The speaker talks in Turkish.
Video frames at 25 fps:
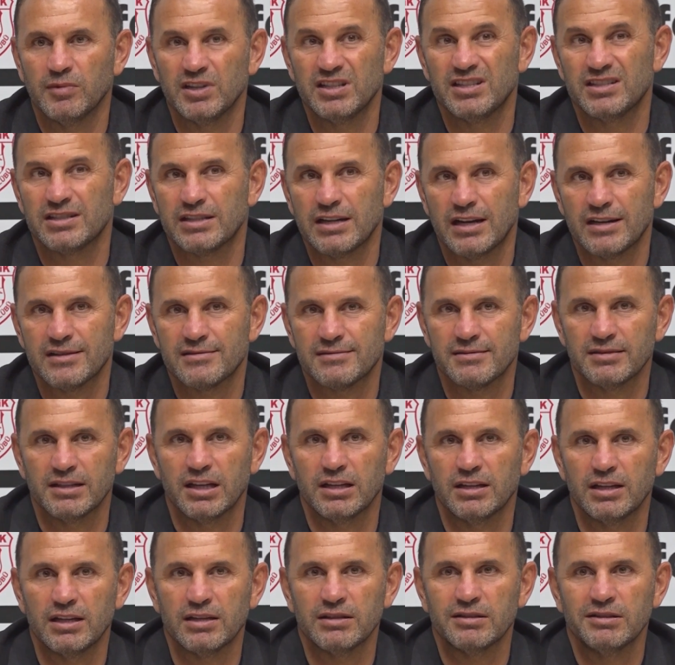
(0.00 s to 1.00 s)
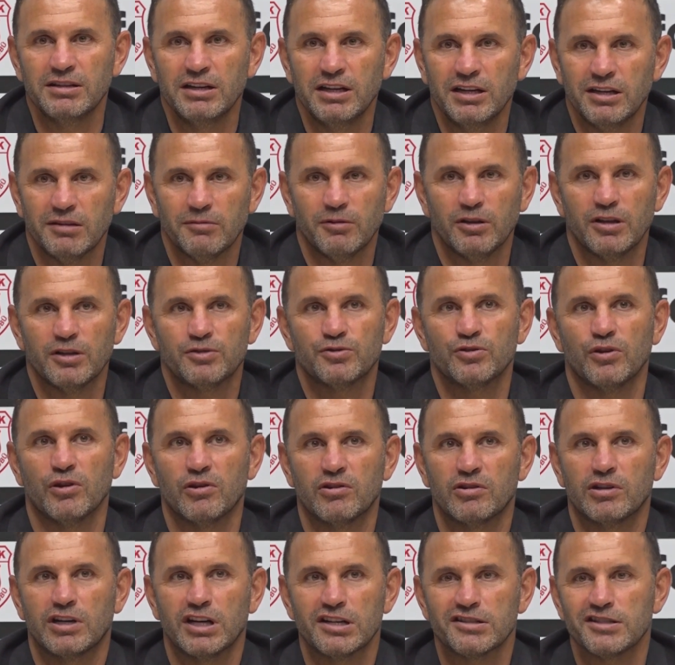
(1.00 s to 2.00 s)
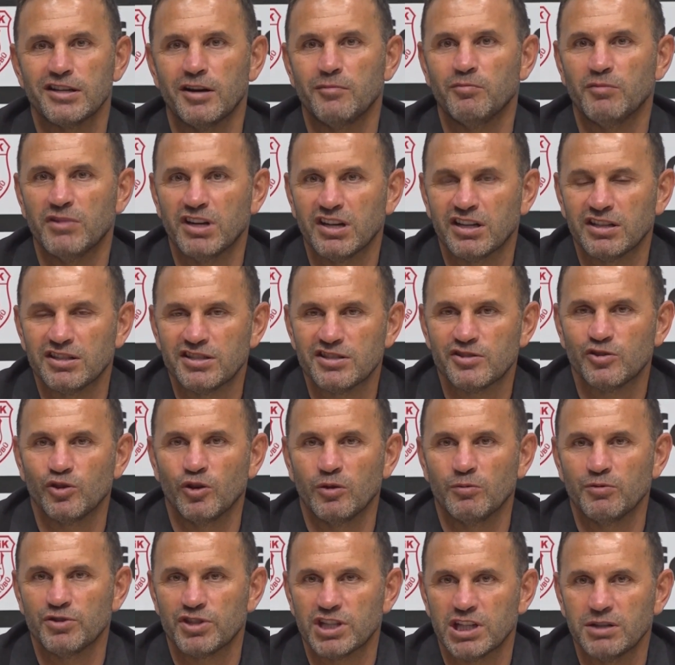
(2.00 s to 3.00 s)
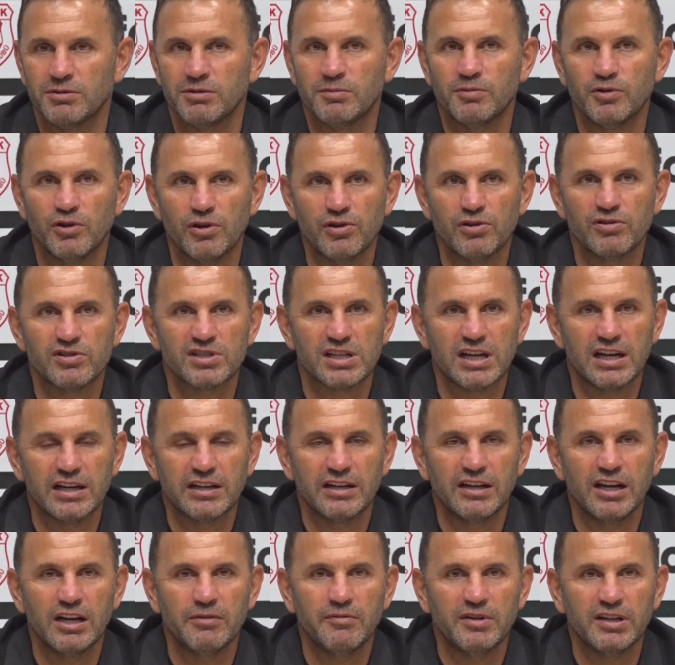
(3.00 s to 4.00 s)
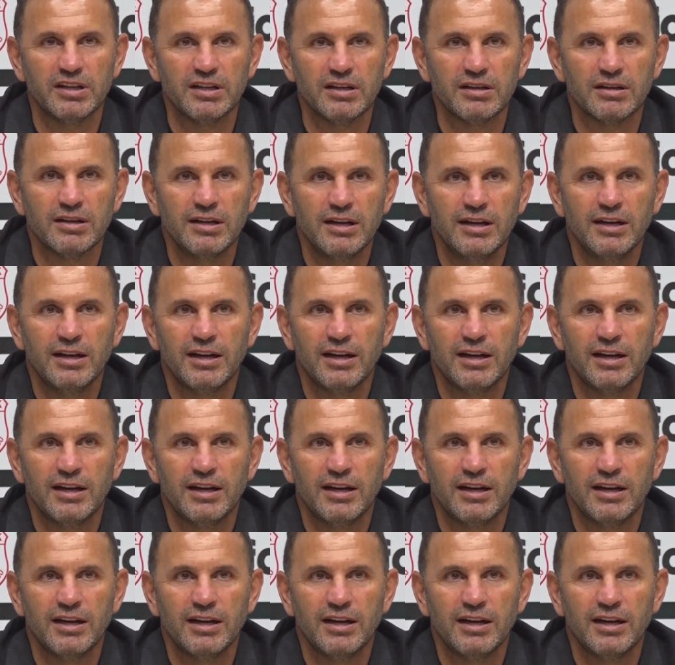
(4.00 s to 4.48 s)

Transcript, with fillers: Maç içerisinde de böyle çok kazanmak istiyormuş gibi bir oyun sergilemedi.